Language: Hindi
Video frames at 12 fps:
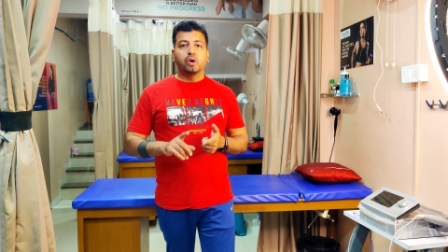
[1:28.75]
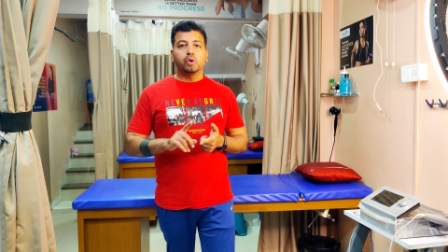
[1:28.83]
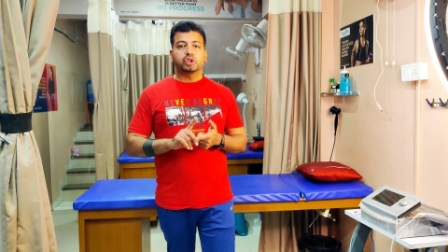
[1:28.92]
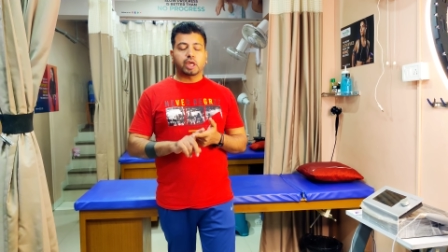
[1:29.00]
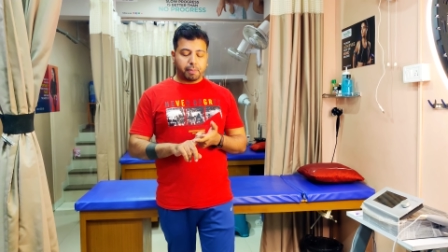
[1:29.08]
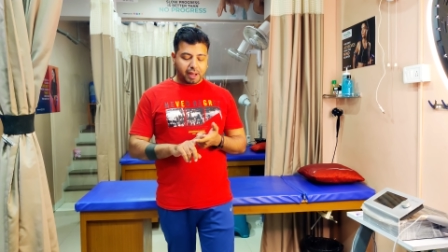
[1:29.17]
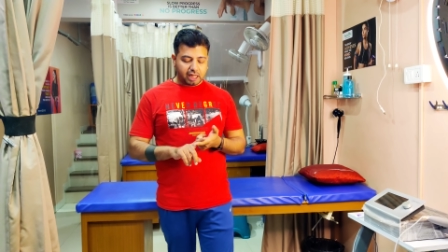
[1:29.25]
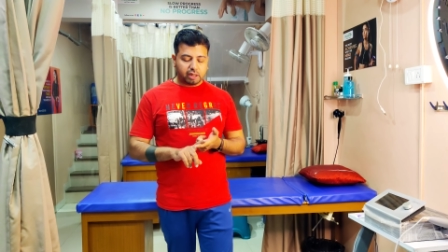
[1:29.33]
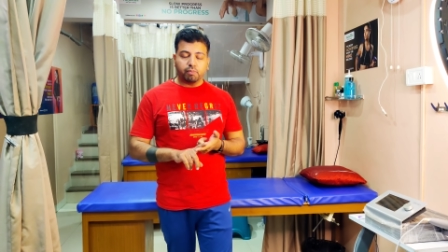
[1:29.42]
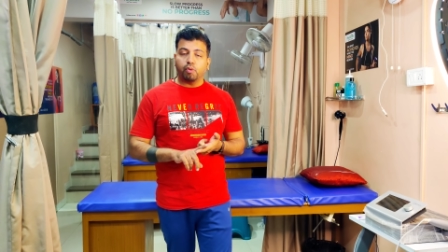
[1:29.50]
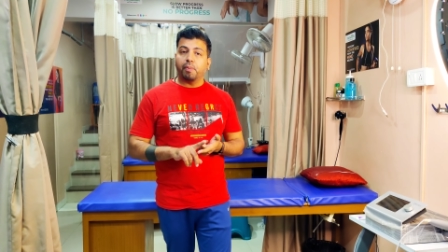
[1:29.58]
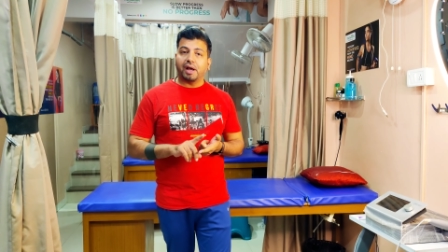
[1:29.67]
उसके
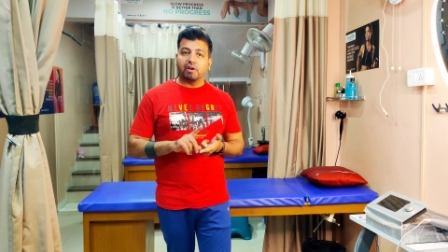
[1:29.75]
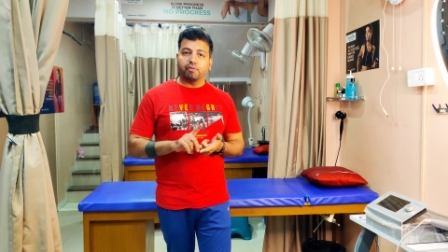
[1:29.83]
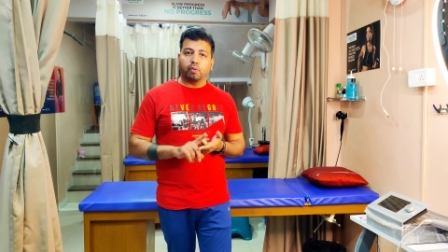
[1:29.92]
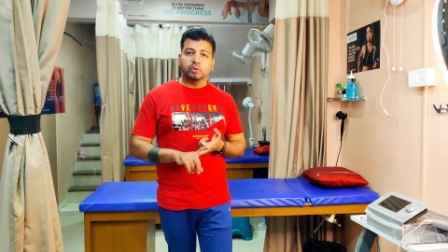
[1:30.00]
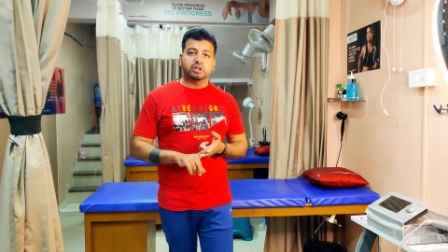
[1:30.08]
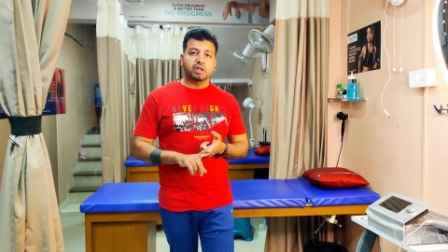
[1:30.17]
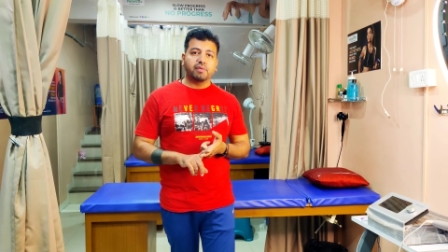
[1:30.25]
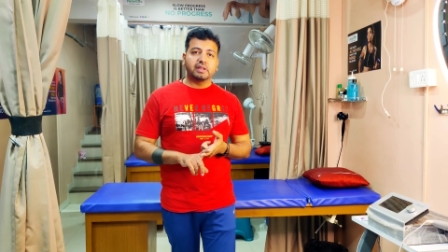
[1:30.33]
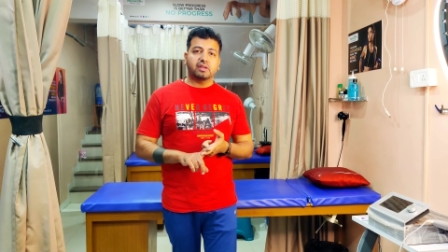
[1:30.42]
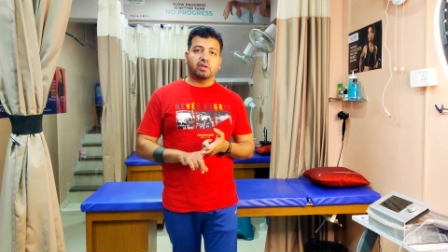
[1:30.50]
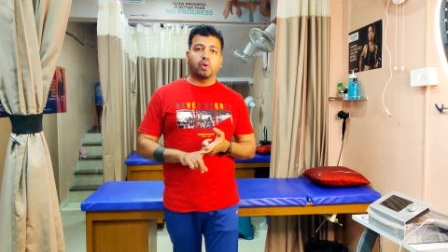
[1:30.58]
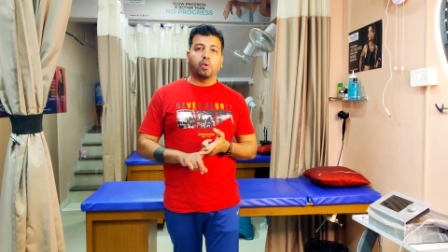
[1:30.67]
बाद मोबाइल फोन की
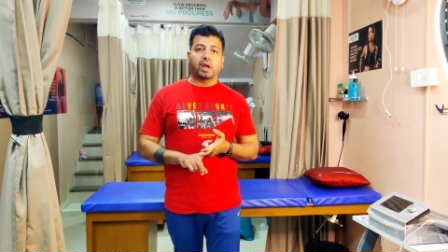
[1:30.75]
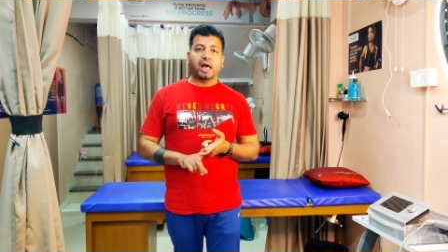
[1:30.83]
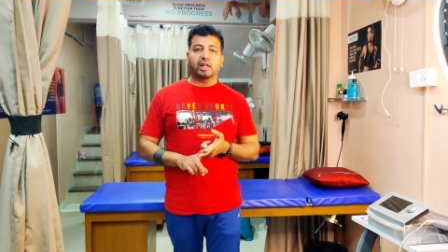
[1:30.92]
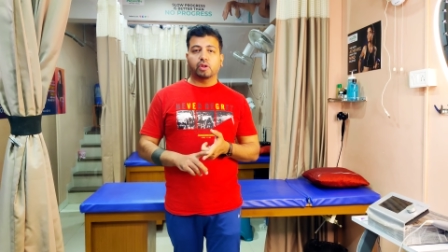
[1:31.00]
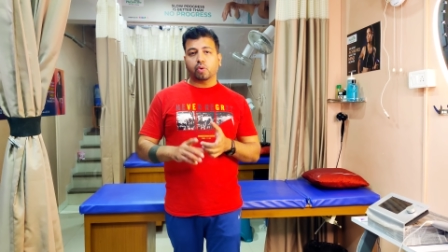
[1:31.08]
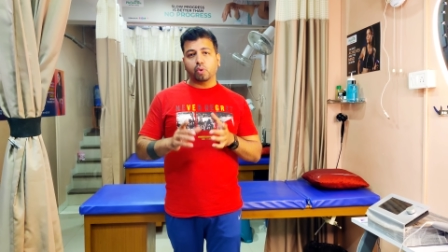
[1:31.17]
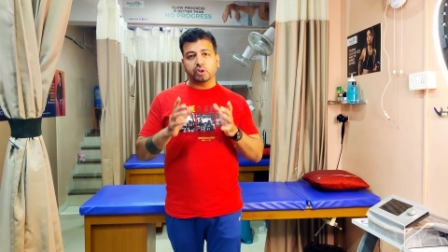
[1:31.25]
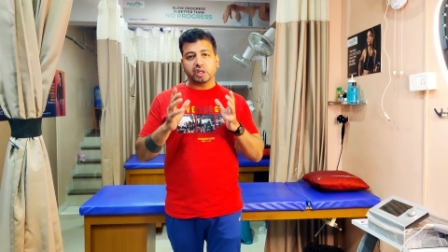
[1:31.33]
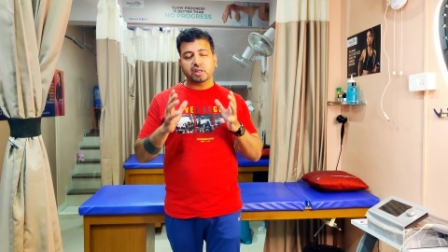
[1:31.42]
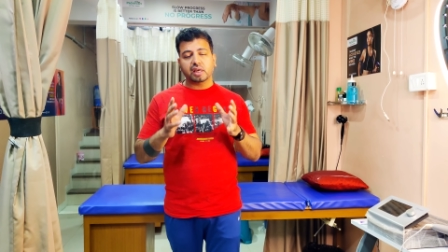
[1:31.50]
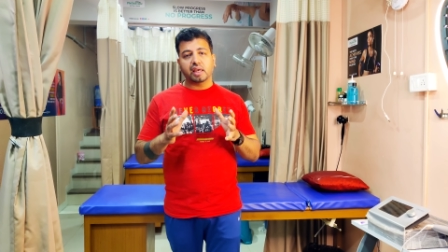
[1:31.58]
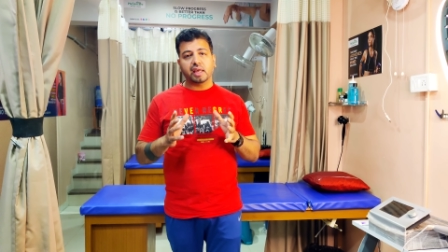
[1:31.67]
वजह से हो रहा है तो
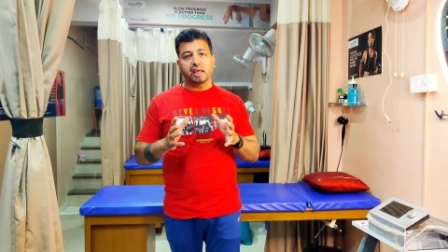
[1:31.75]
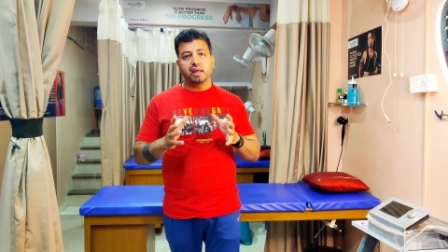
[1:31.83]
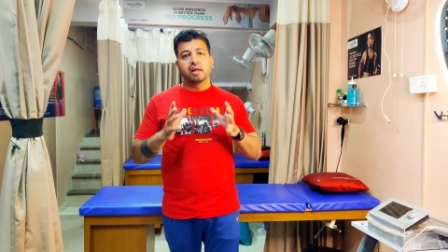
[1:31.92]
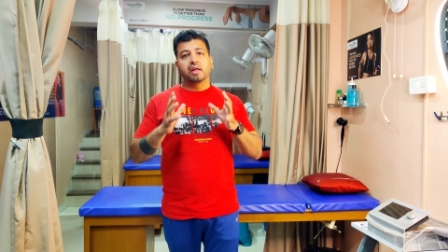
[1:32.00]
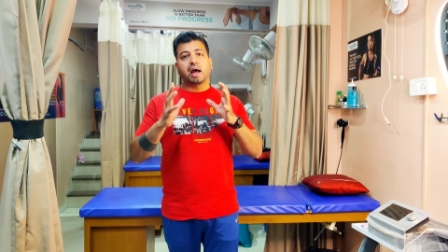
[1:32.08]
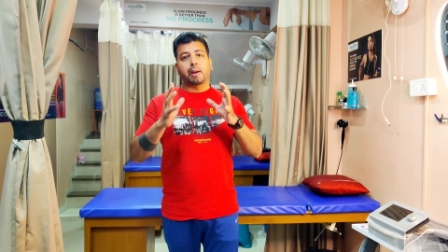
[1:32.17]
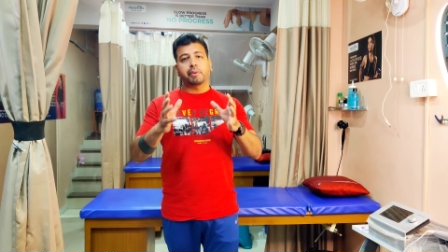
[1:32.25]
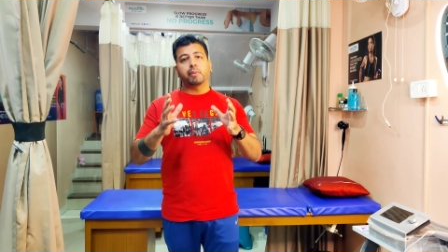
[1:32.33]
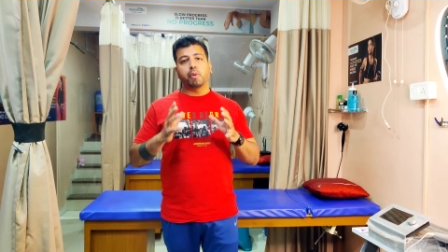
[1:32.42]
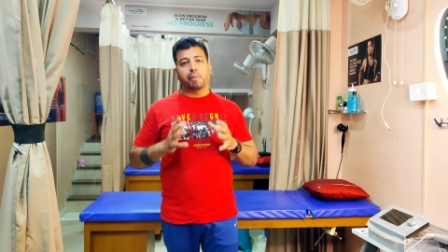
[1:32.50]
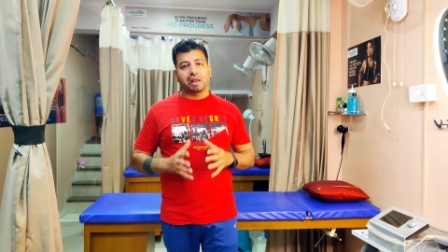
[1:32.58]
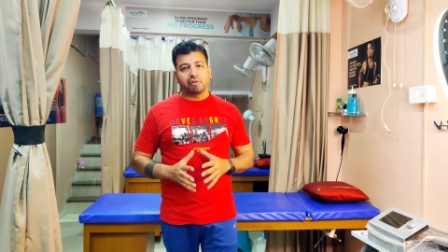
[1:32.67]
कोशिश करें अपने
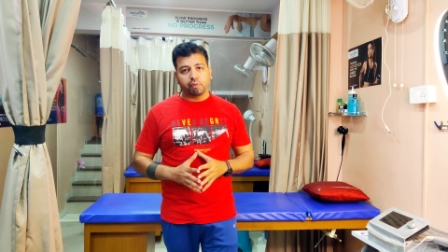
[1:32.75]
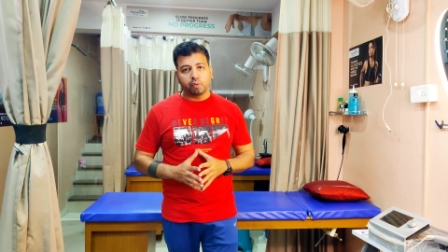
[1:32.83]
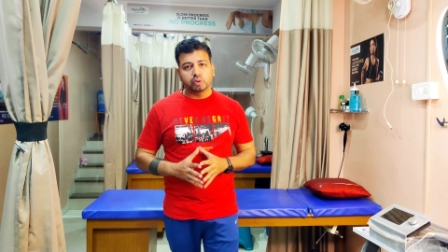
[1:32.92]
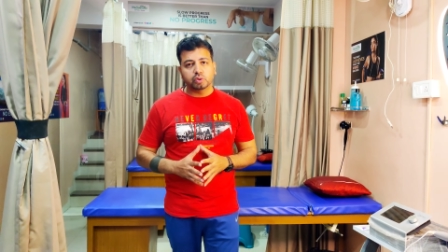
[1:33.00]
मोबाइल फोन